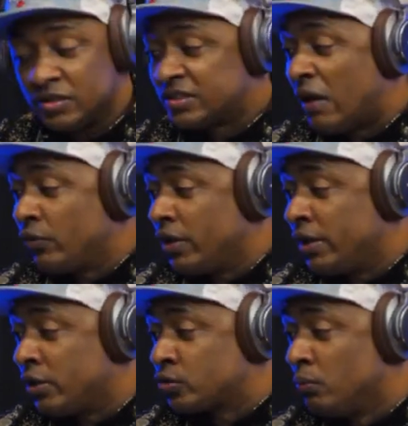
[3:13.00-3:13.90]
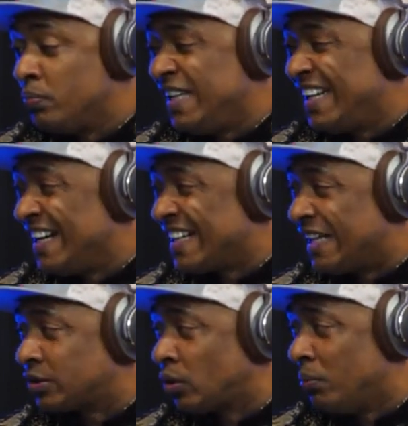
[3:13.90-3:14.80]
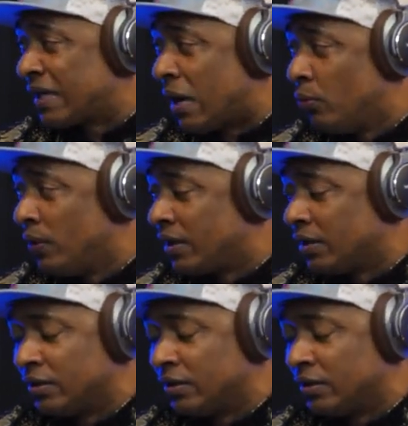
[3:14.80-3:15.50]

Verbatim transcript: Sabe o guerreiro zumbi? ganga zumba Camuanga.